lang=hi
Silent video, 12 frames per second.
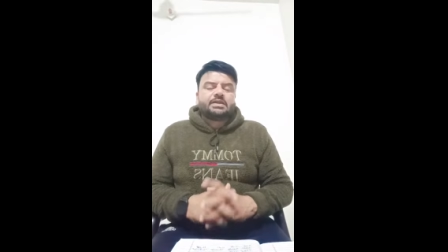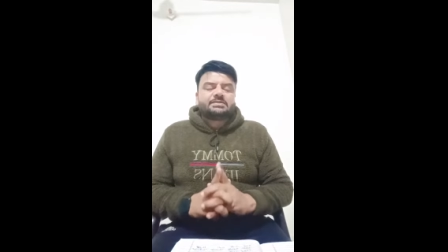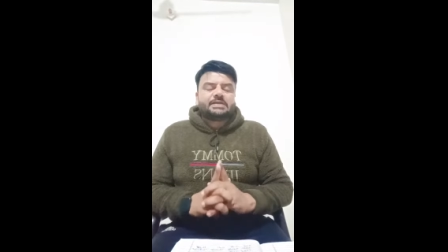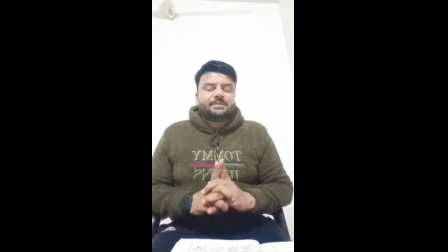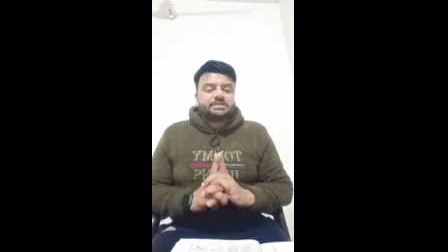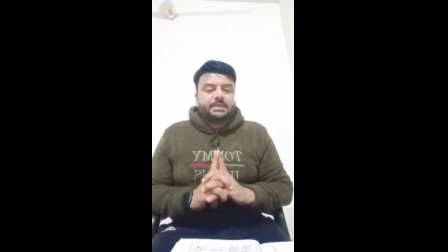
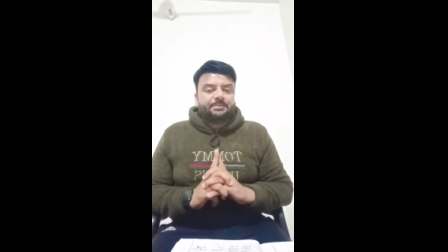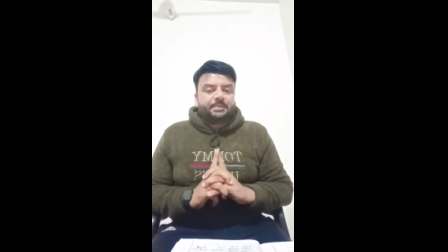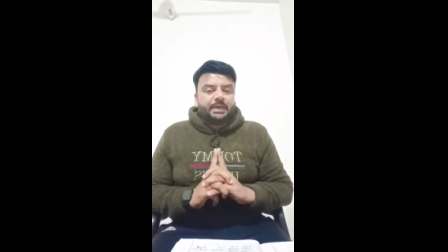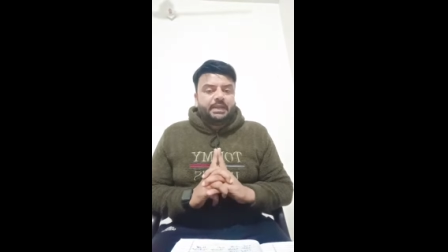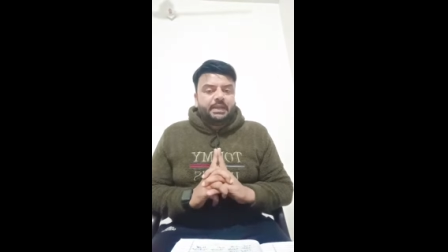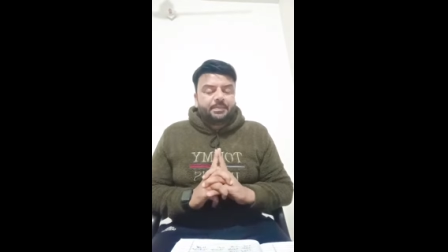सबसे
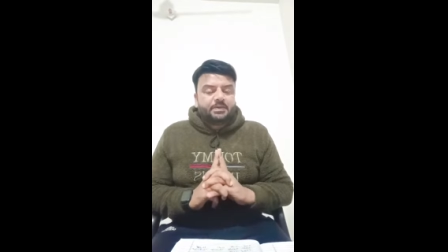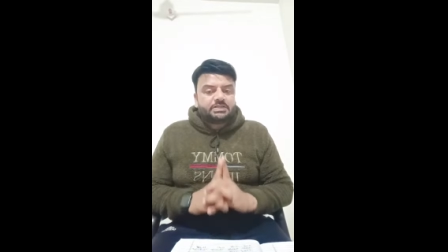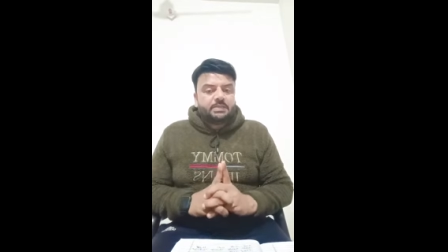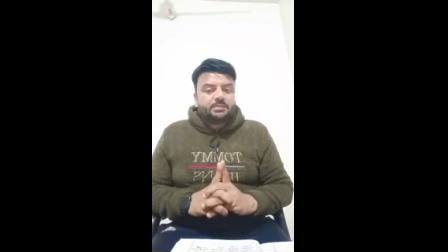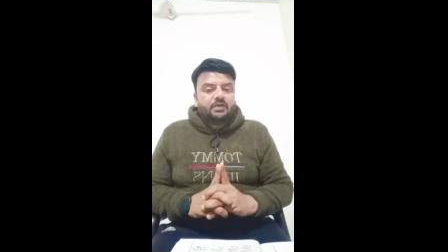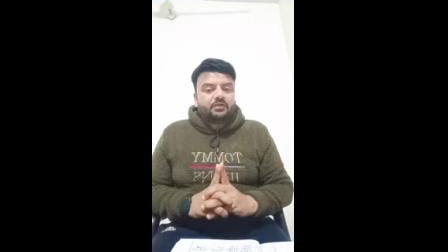पहले
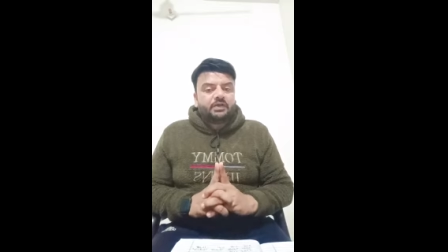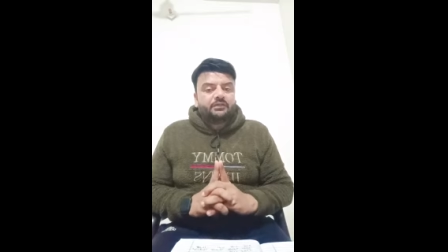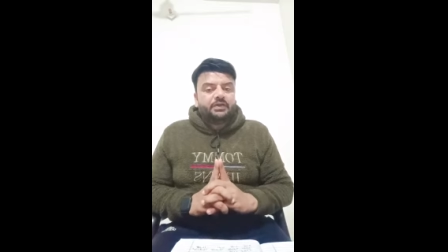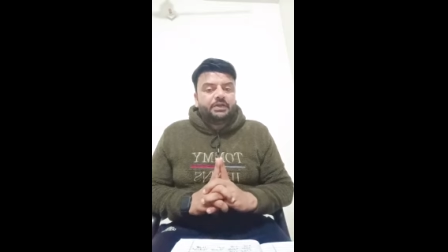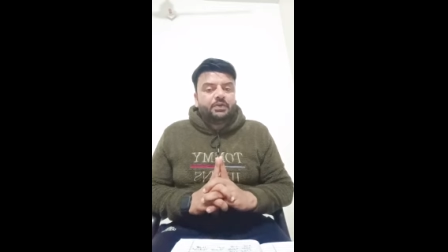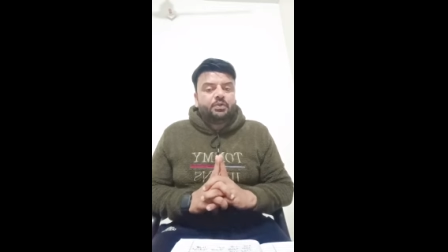फसल भाव की
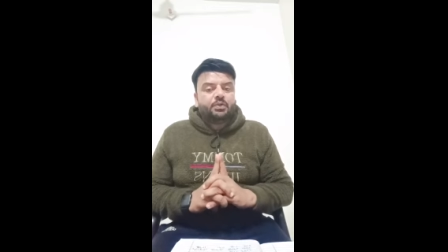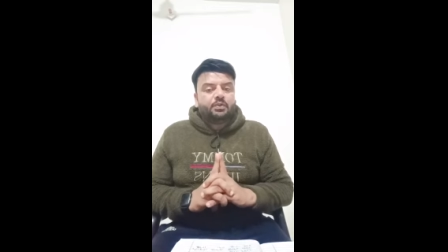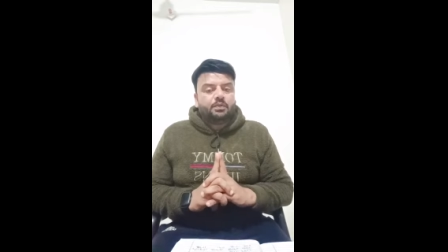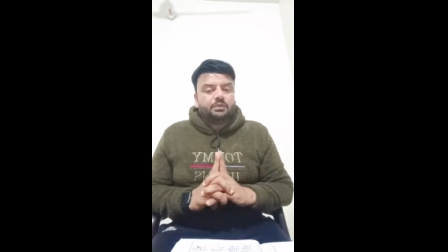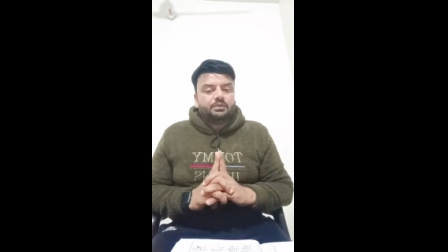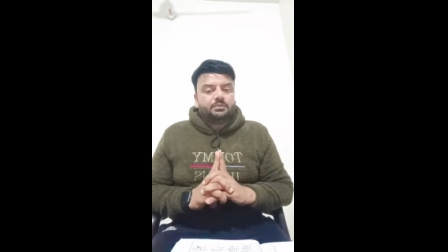वीडियो
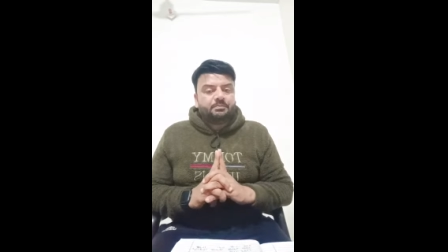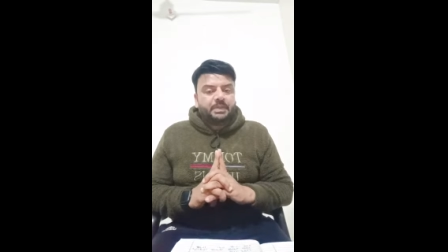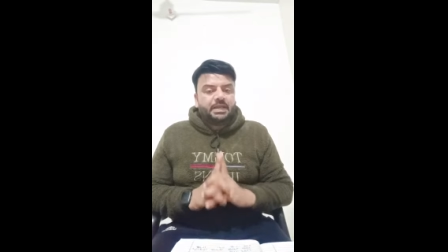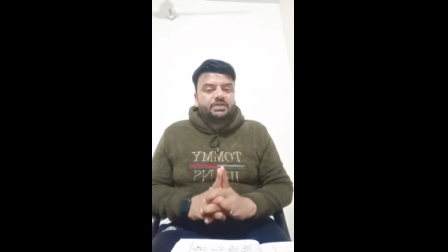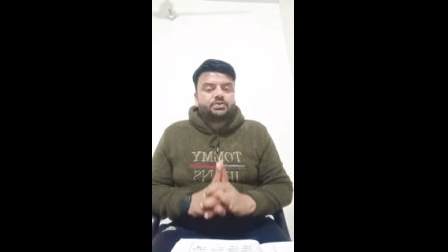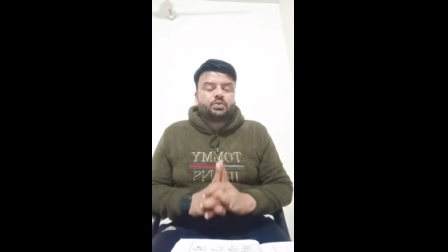
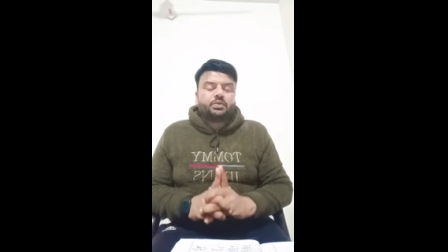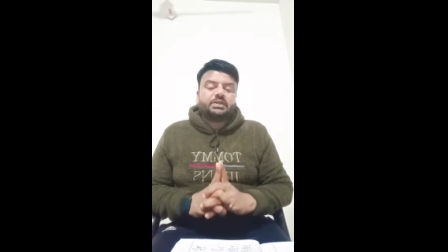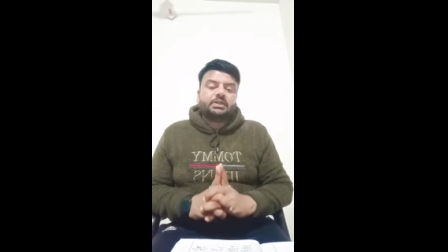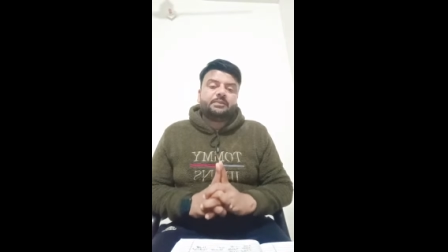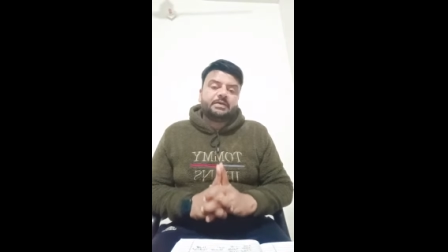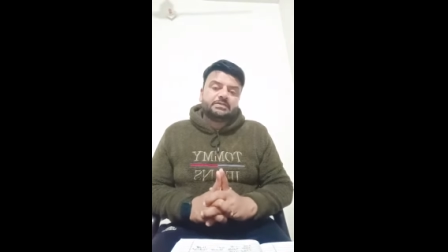मैंने शुरू की
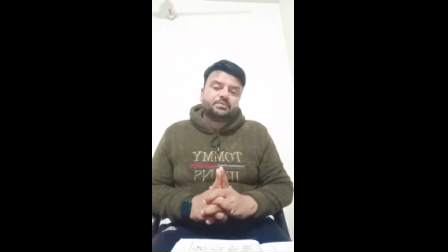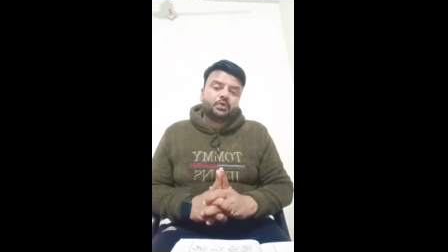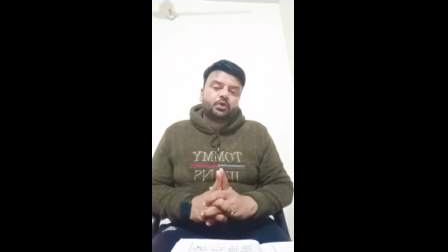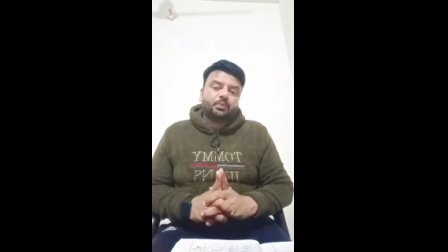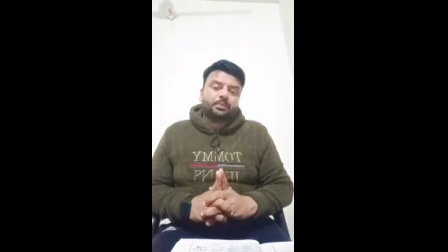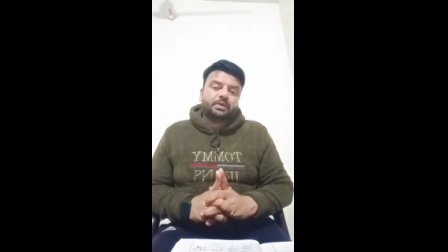थी फेसबुक
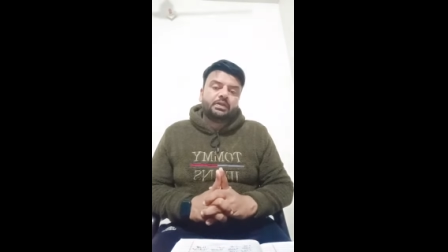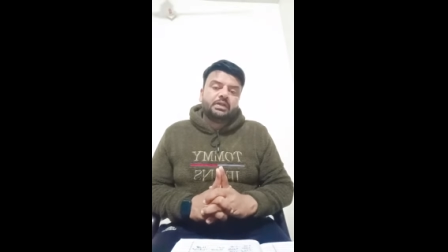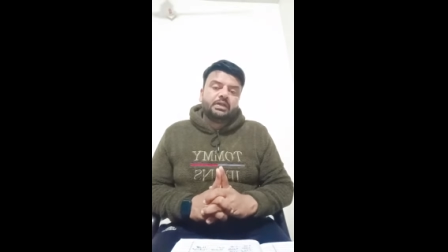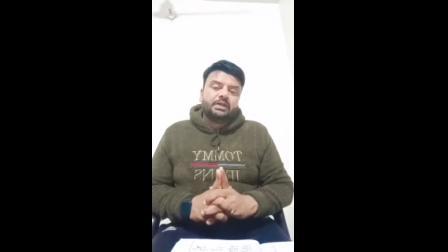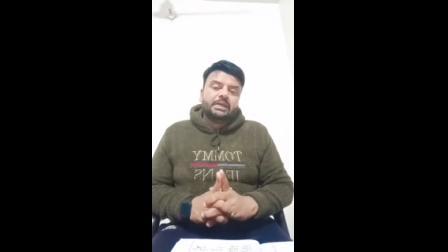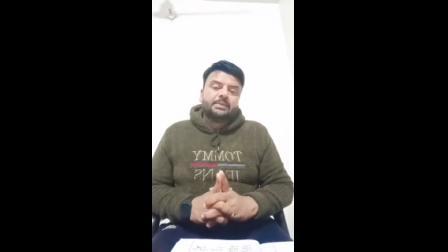के ऊपर
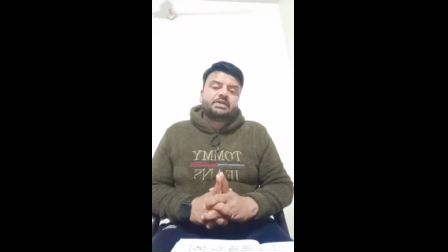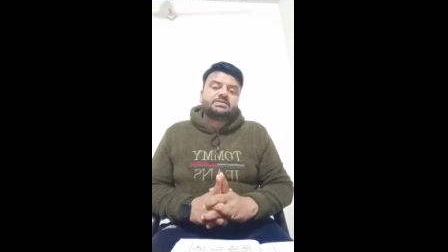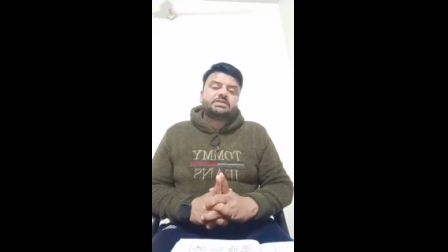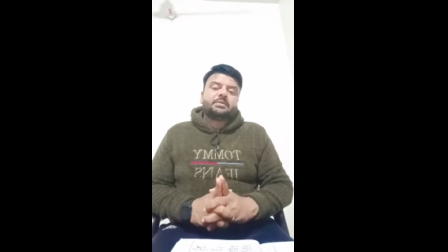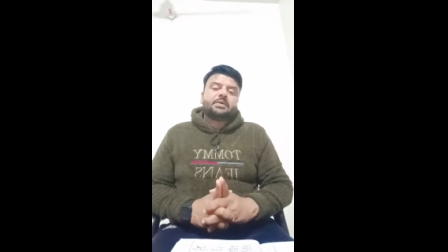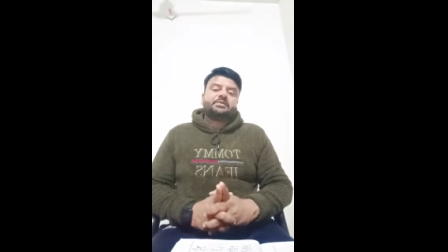हेमराज जी
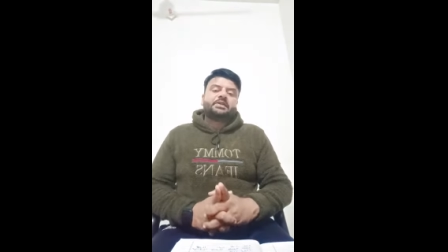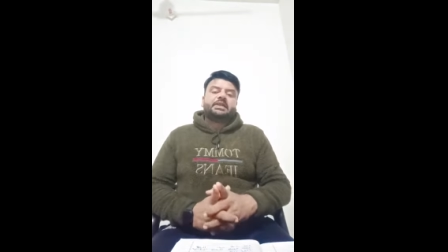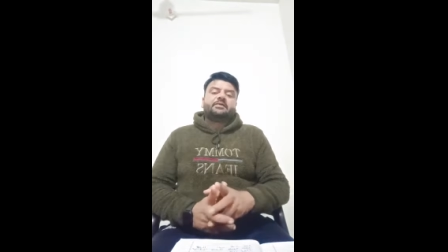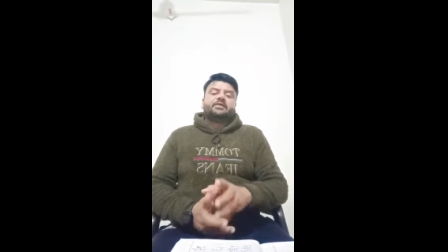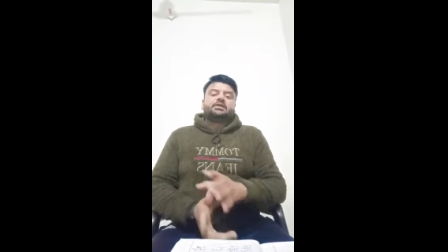आपका भी धन्यवाद